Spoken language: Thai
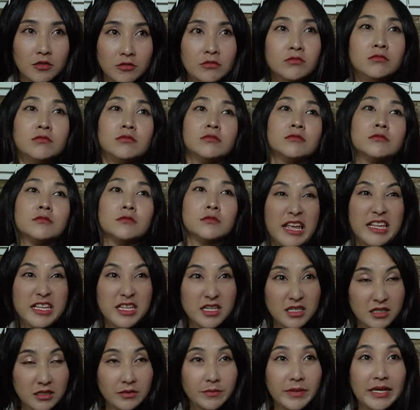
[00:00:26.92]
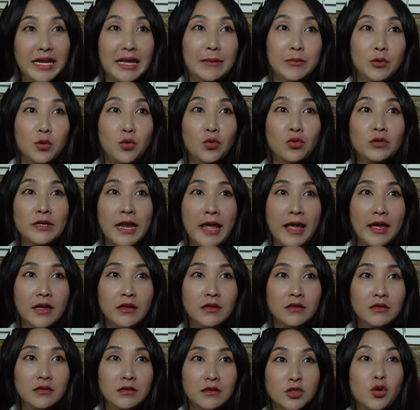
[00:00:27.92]
อืมแล้วอย่าลืมไปรับลูกนะ
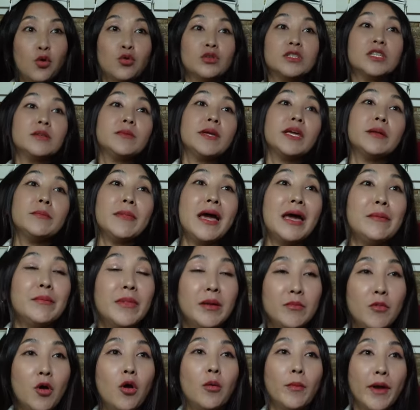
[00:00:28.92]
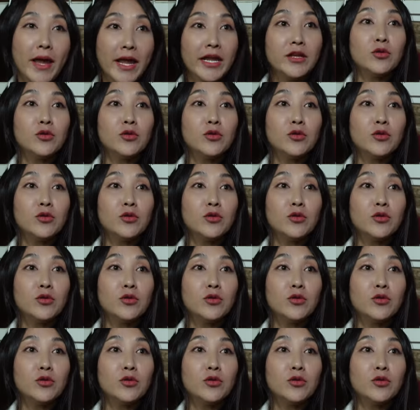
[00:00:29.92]
ส่ง จี พี เอส บ้านแม่หมอมา